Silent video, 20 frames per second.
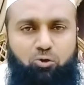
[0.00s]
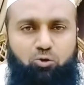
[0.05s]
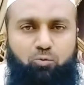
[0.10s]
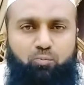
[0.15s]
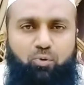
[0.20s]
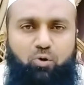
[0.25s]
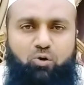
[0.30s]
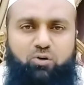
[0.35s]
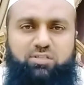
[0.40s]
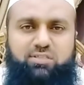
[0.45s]
तो
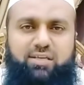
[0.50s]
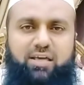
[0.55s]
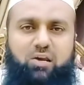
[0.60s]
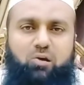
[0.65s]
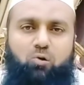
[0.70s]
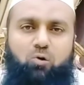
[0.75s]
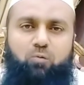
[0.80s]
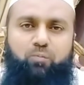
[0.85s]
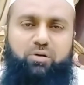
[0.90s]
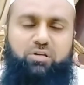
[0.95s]
बहुत
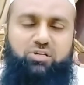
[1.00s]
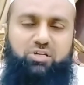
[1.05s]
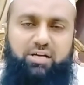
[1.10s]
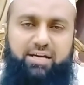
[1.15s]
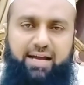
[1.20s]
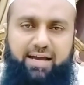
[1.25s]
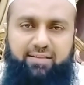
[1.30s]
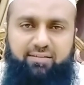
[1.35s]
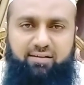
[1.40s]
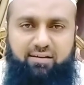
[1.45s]
सारे लोग फिर
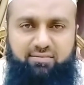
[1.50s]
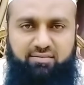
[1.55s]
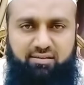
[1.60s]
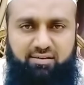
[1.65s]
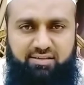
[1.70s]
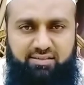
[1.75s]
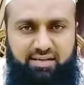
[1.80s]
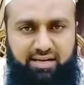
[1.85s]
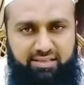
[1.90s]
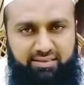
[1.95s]
शिकायत करते
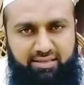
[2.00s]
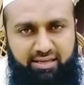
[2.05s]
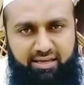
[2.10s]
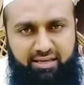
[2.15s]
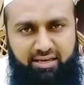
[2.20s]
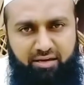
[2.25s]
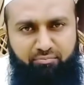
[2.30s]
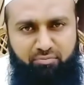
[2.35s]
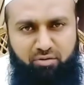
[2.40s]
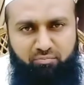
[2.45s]
नज़र आते
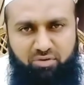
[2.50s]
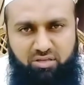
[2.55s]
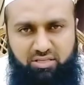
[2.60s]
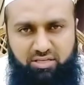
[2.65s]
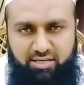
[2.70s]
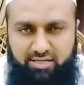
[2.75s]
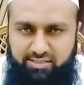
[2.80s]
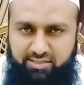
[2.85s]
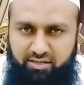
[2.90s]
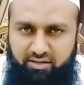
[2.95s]
हैं कि हमने
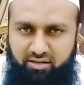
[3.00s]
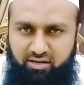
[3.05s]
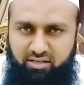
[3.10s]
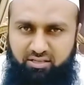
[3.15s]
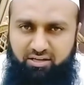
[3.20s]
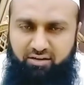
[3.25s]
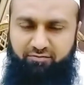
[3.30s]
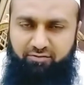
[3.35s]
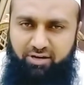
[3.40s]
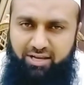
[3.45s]
मदीना से
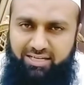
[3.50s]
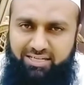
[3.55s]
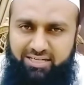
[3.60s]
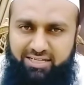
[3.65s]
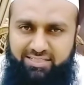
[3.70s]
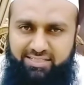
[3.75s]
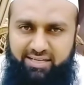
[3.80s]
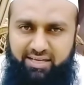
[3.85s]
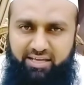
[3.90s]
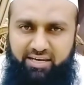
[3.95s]
ख़रीदा फ़लाँ
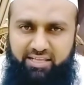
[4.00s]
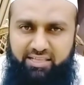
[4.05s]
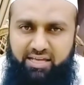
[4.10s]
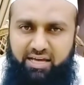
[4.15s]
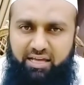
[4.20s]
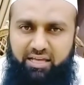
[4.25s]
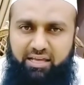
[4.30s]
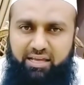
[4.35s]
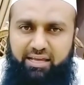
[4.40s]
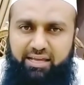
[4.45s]
जगह से
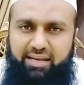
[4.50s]
ख़रीदा